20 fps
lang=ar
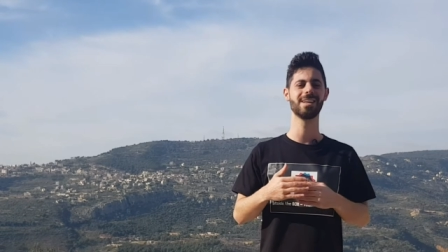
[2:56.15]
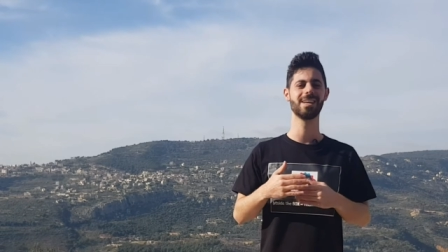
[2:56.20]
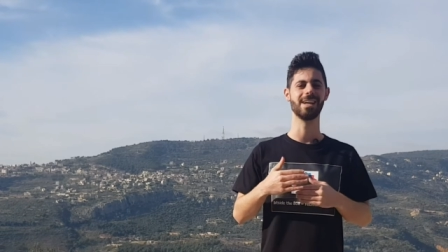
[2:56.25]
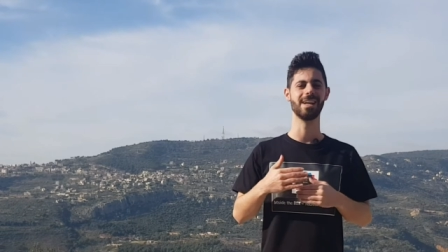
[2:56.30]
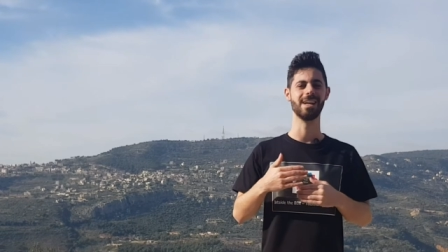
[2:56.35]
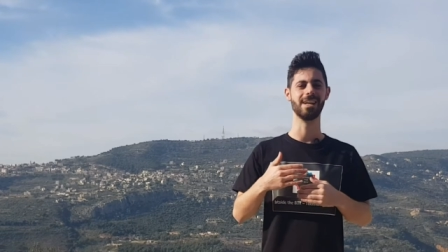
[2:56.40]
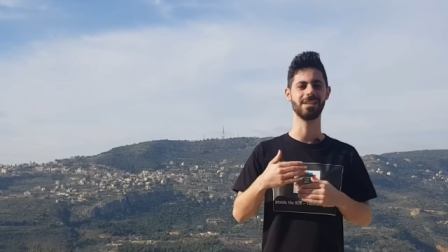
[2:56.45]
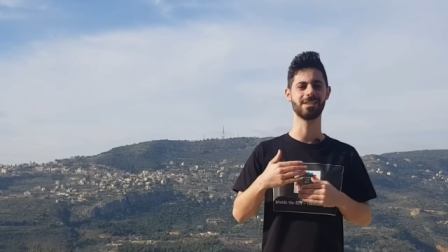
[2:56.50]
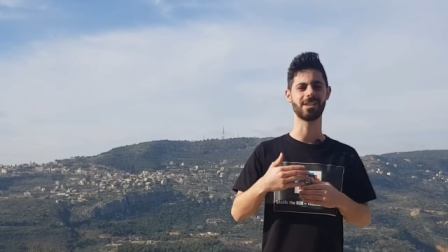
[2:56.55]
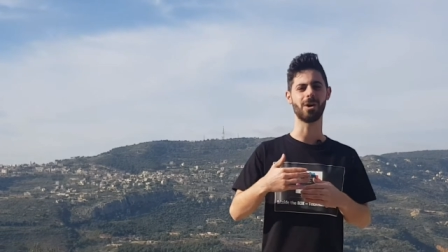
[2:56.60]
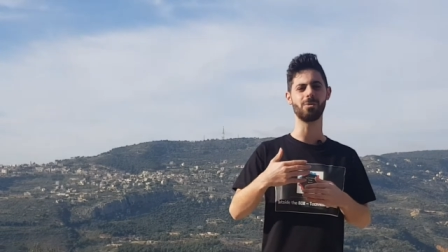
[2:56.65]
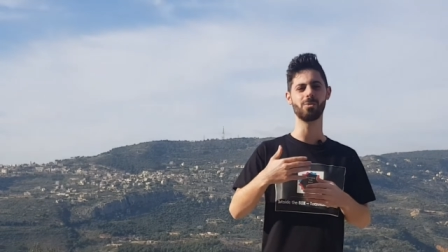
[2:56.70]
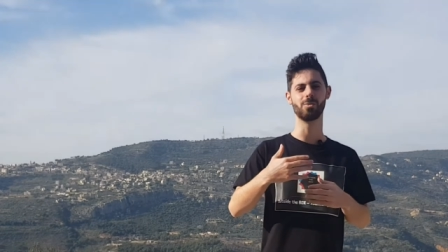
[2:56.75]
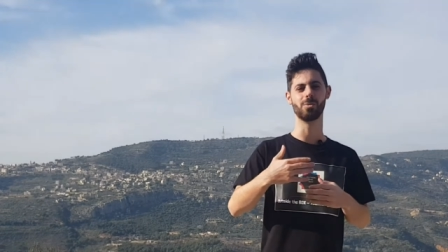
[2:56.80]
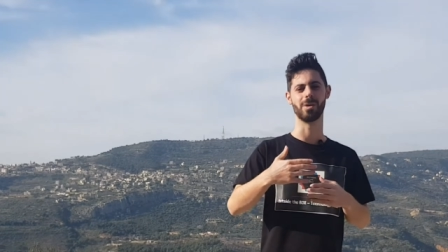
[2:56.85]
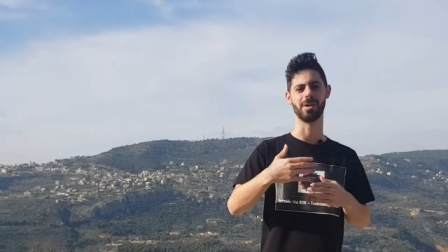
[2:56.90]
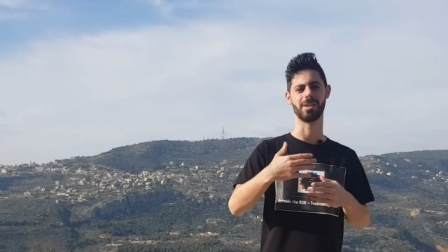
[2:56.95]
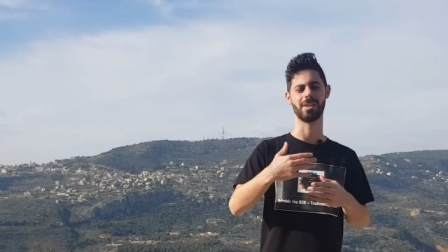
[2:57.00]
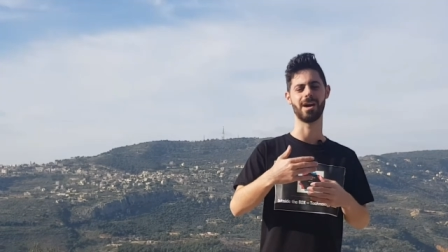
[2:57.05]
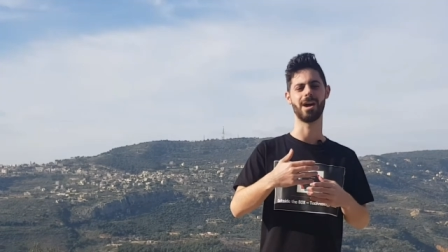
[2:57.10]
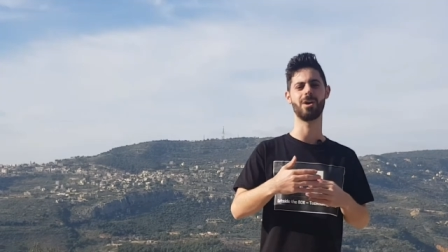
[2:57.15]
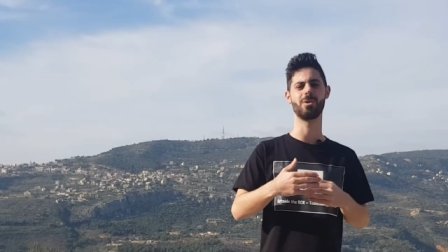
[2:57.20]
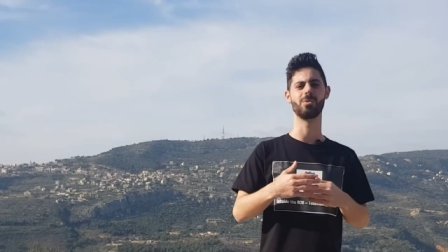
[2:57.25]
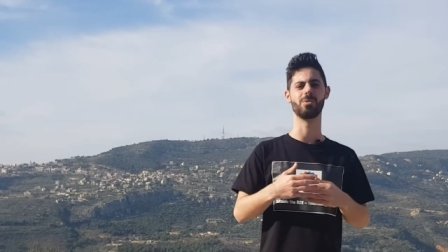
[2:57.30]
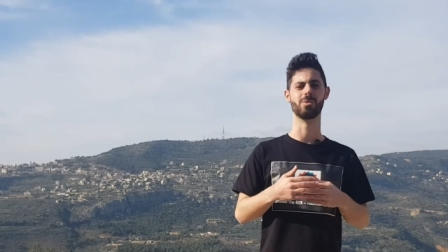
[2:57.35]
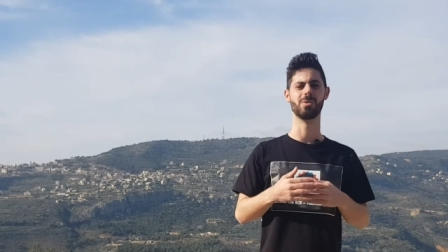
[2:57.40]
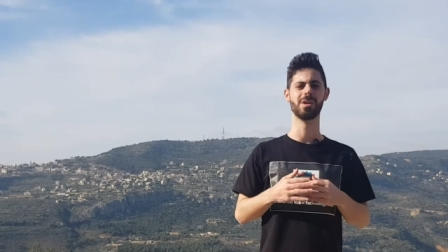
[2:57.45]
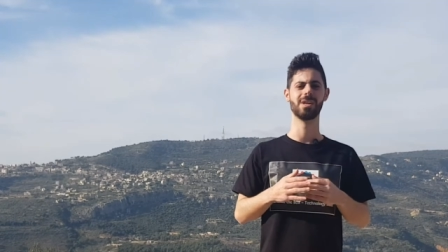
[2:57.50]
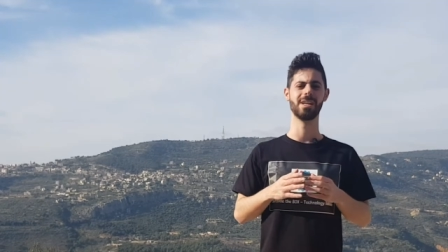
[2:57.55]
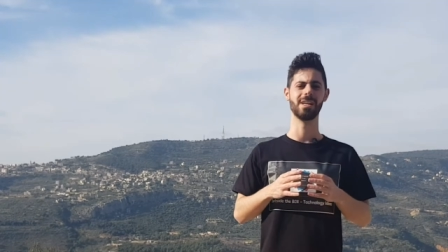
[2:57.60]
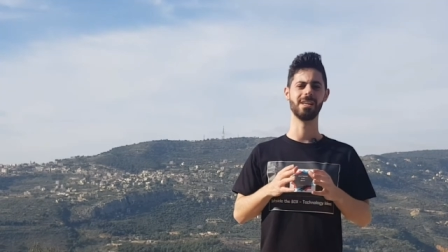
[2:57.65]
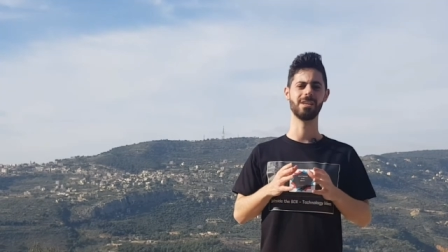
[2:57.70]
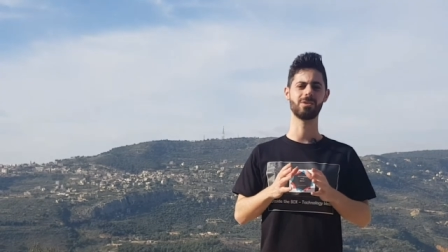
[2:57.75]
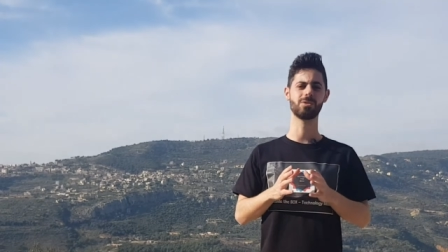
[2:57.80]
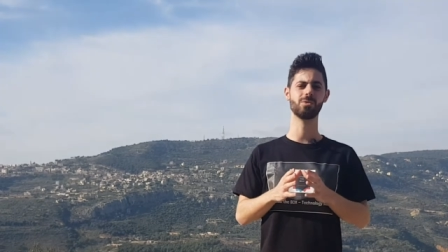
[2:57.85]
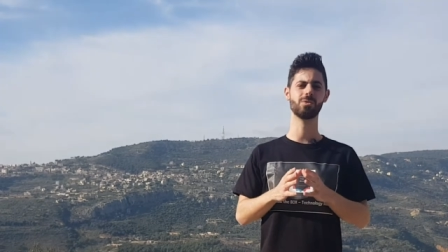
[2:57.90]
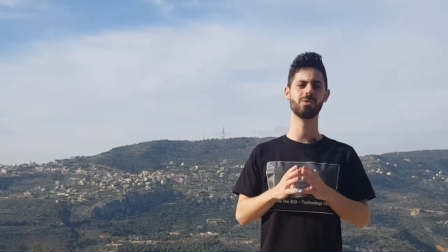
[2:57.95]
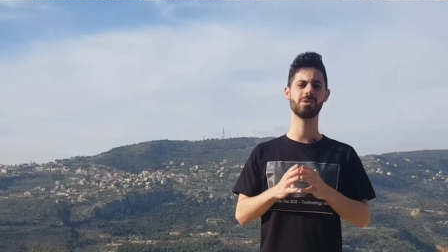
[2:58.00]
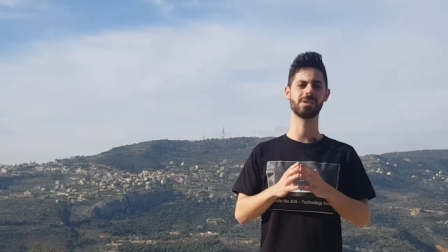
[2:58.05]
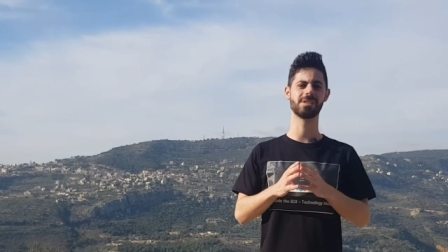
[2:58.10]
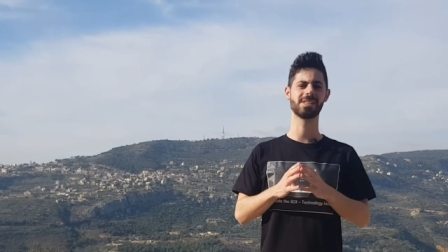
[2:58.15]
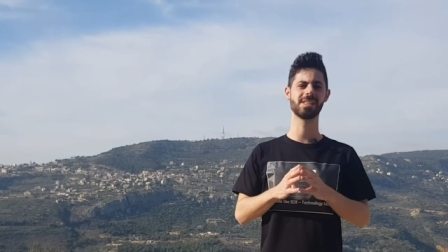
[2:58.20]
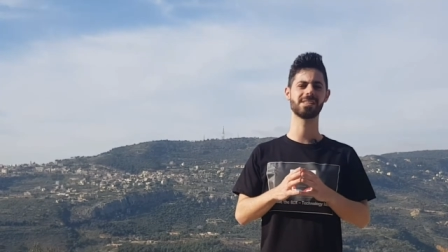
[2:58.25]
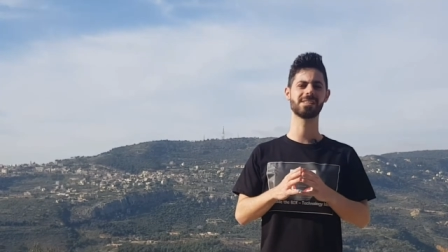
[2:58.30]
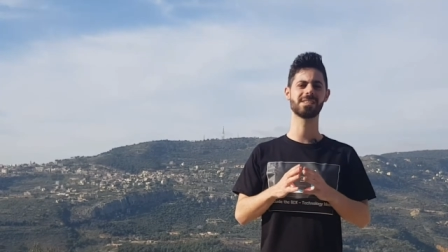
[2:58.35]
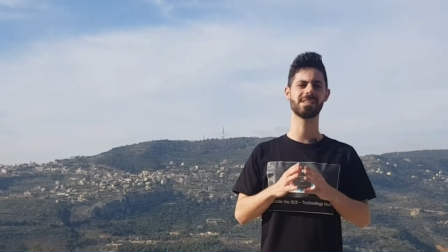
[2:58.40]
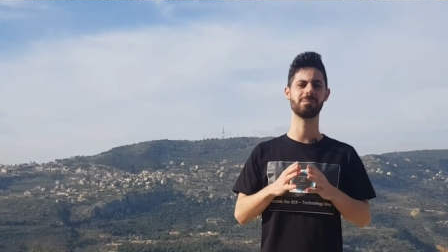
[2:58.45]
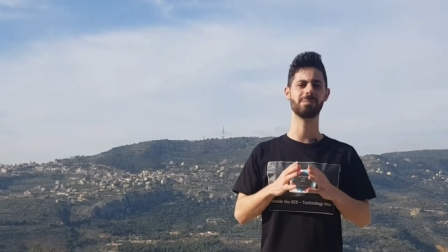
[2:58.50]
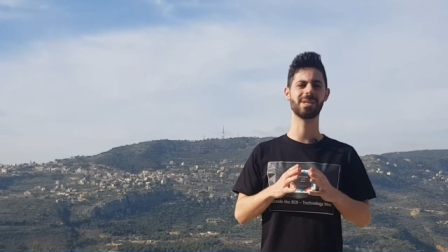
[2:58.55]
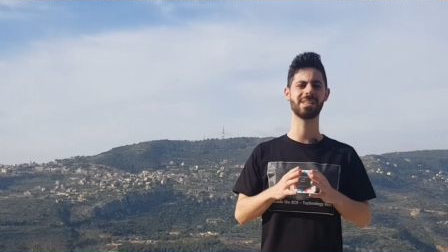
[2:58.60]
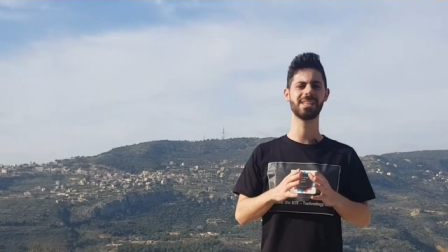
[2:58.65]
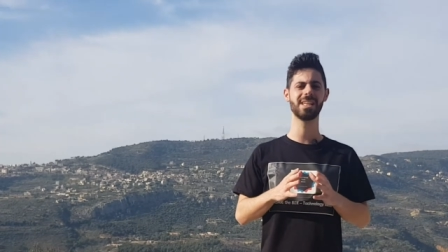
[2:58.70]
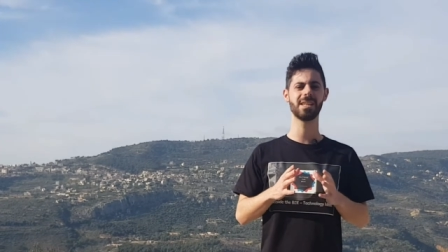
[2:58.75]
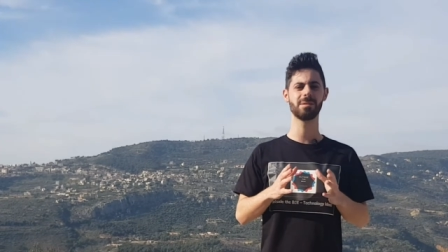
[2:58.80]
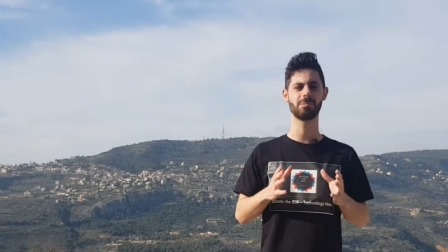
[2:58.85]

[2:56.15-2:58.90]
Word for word: يطور او يكون سيستم كتير